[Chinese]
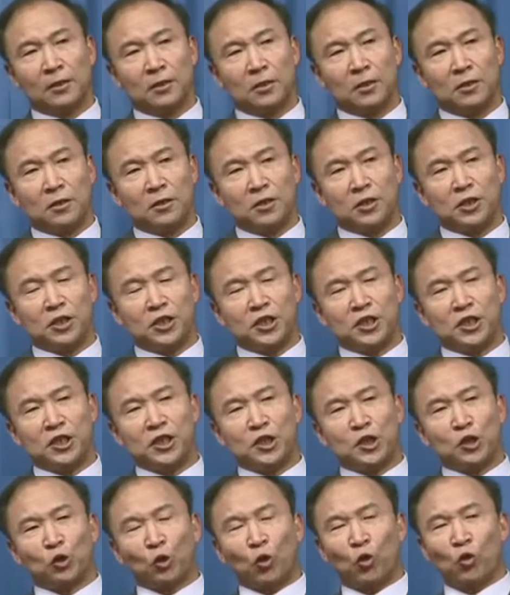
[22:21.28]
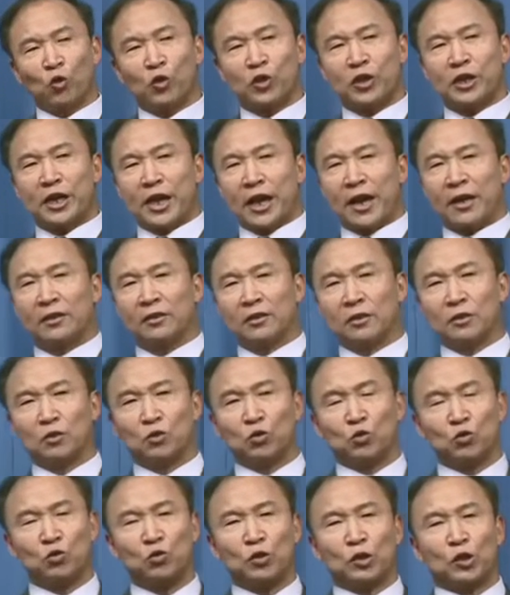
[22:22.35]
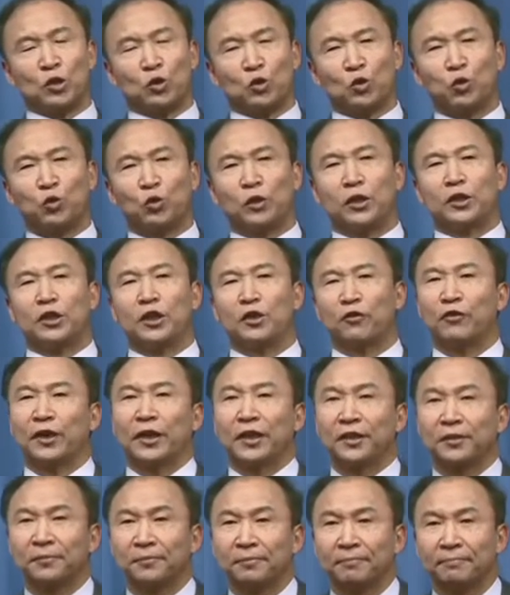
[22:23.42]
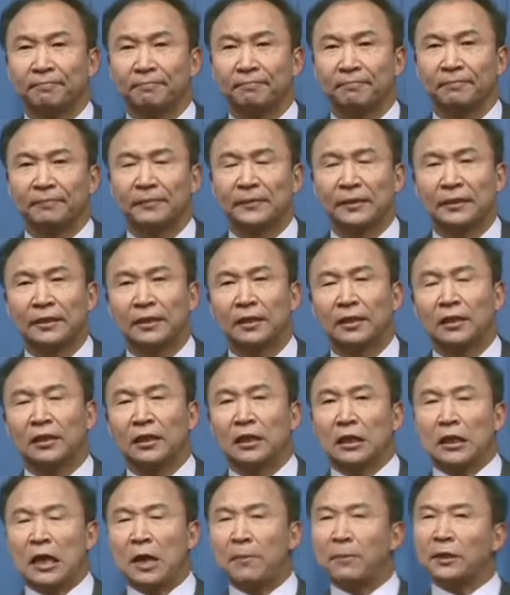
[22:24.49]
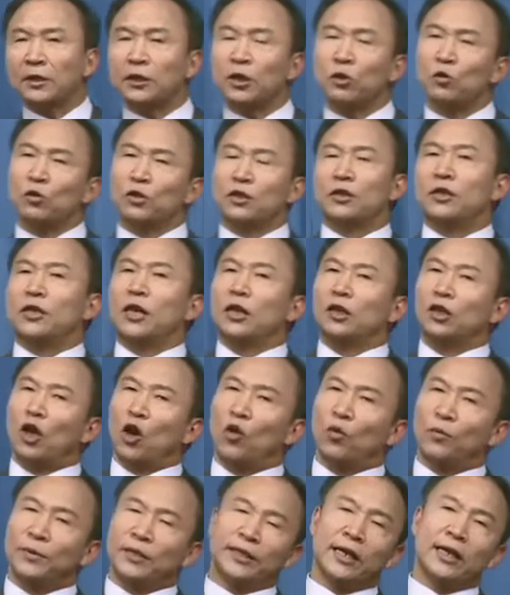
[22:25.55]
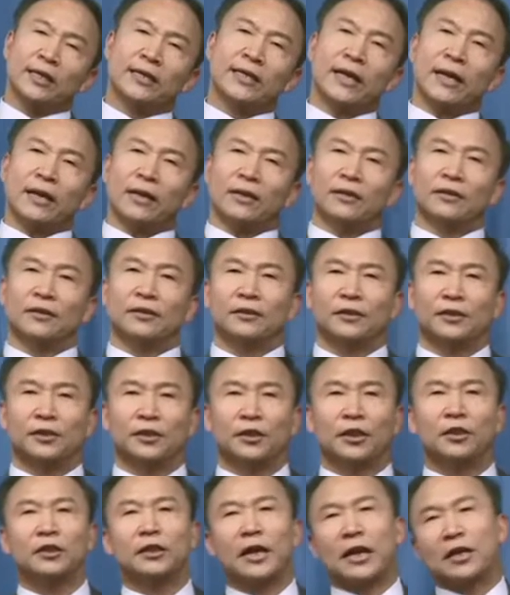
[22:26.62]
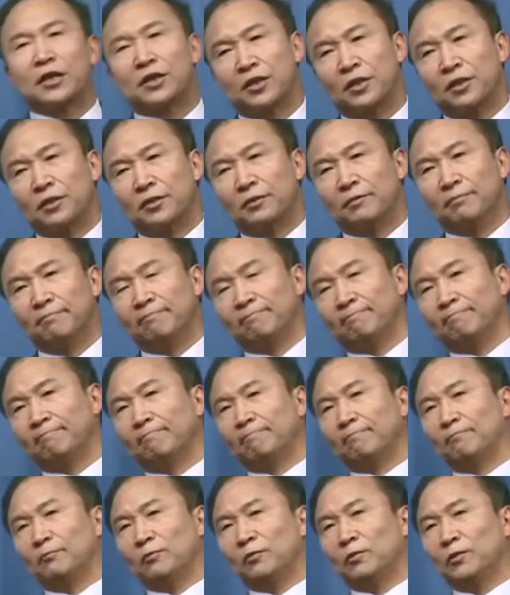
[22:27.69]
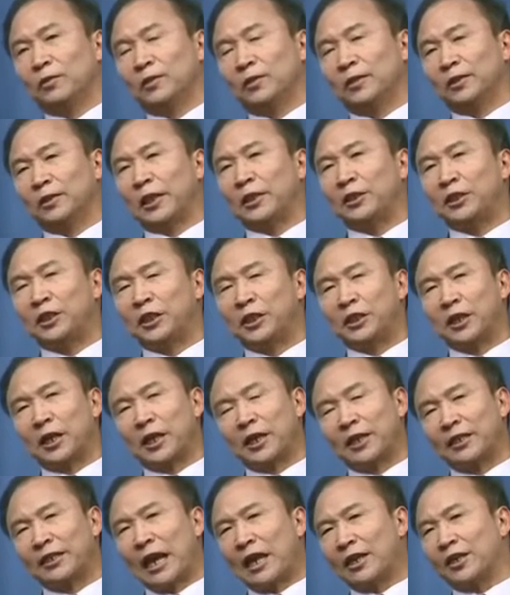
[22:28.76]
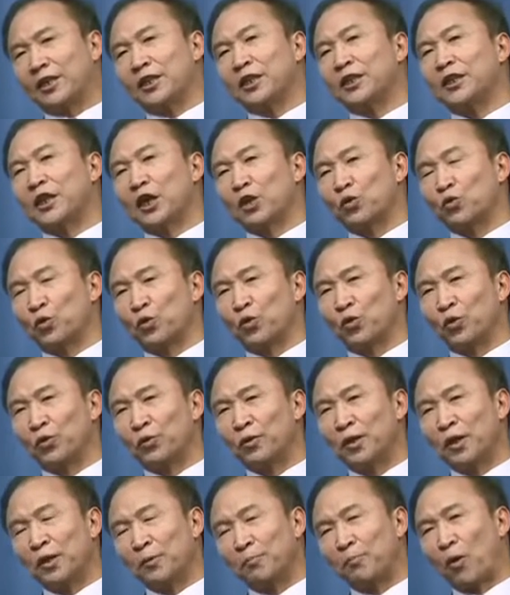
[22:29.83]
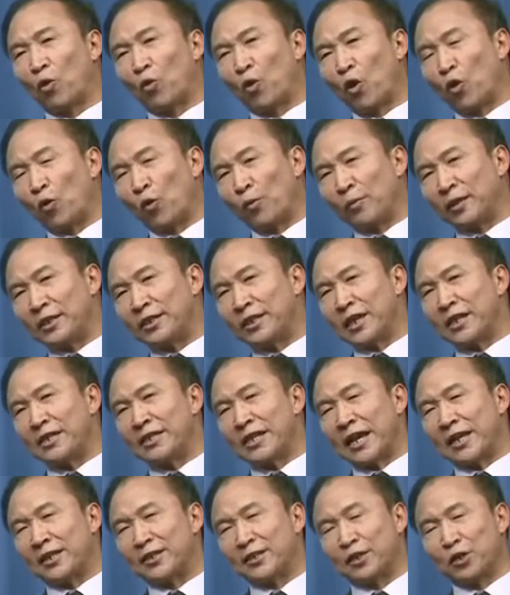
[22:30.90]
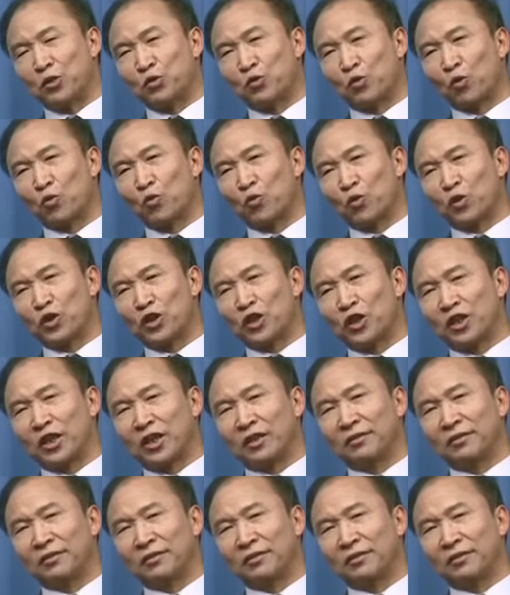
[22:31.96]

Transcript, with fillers: 以意通言最初的定位。那么，这种思想到我们现在仍然是在起着很大的影响作用。包括我们现在人所共知的，